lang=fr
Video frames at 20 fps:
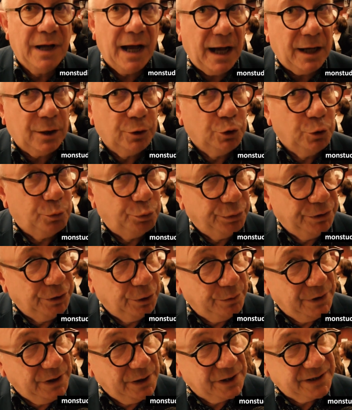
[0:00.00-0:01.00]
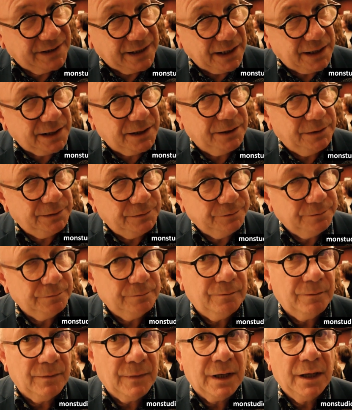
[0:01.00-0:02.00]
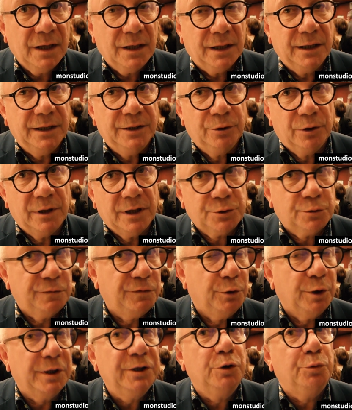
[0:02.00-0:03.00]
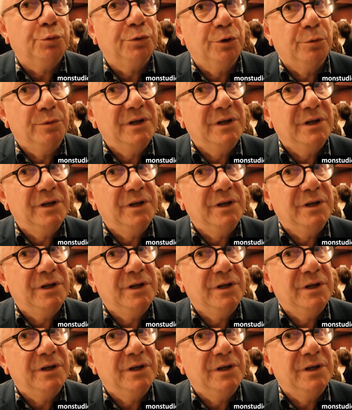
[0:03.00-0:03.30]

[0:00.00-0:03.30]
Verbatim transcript: l'arc depuis 2005 et de la soufflerie depuis